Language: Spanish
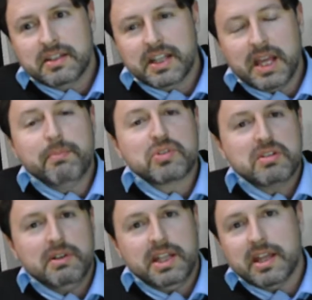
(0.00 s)
qué
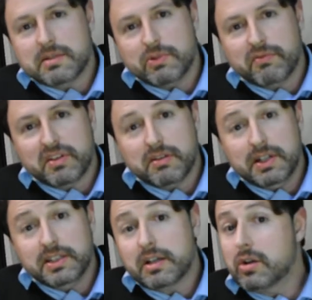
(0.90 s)
posibilidades me ofrece
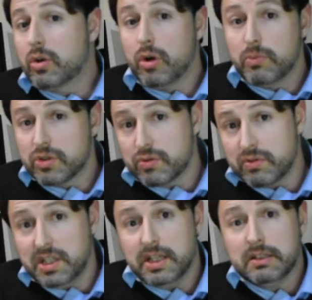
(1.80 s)
Blender, como en su
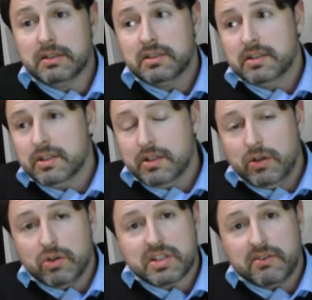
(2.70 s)
día
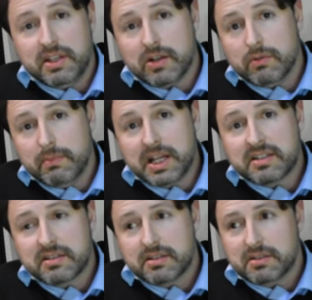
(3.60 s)
lo sabía con
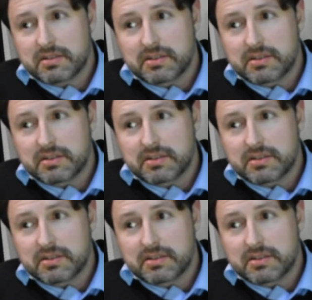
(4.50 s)
Max,